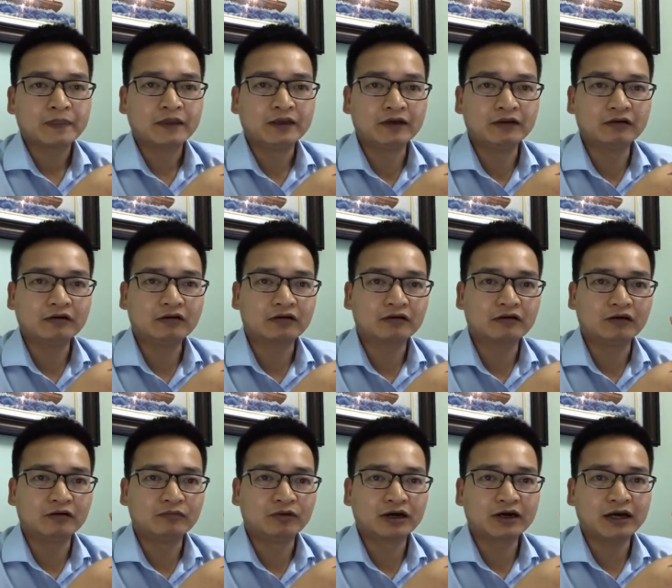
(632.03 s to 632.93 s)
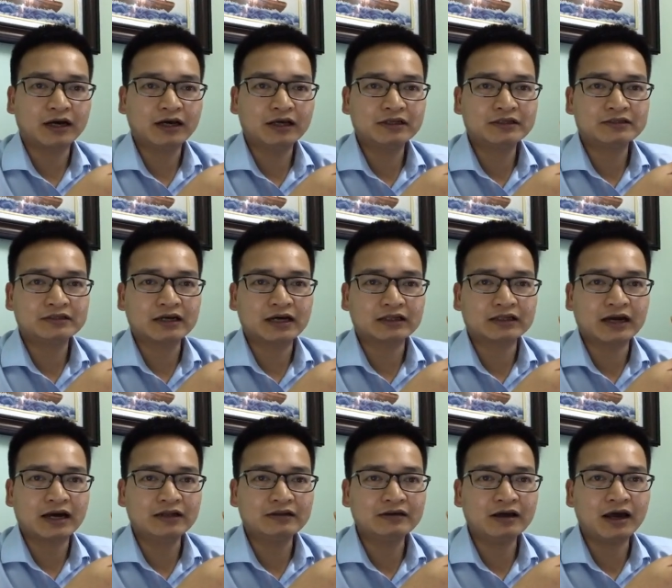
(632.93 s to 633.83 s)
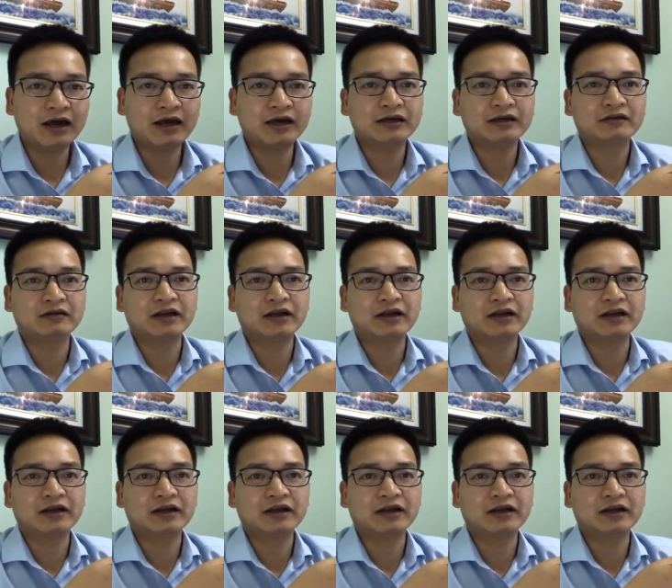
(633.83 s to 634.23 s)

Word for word: thì nó còn có một cái trạng thái thứ hai